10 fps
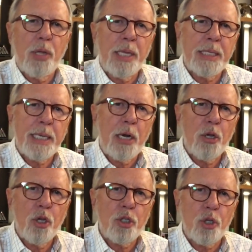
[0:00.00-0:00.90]
de
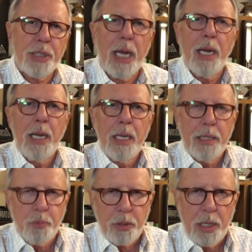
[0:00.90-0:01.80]
Desarrollo Social,
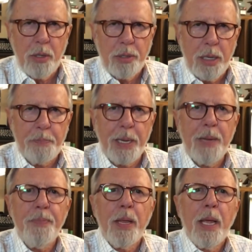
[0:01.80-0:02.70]
diputado del PRI,